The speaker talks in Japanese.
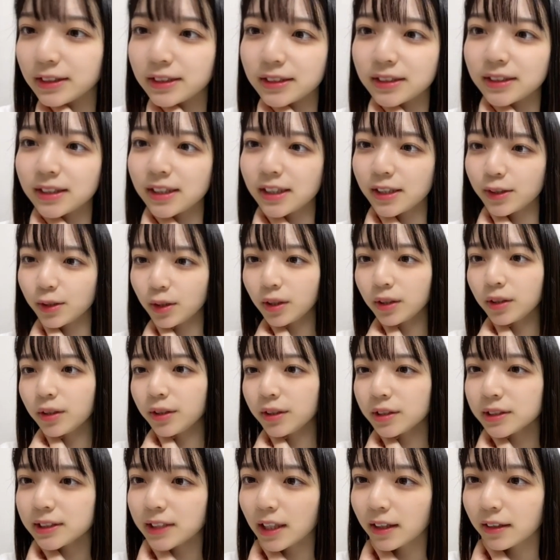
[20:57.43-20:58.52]
12位、ヨヨの
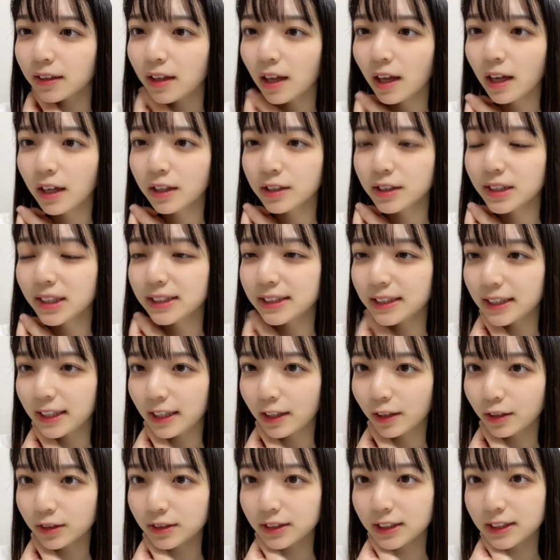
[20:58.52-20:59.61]
ヨさん。11位、
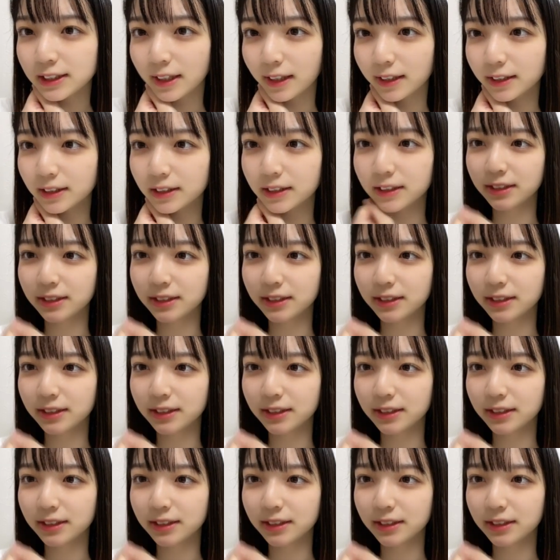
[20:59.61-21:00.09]
ひろのりさん。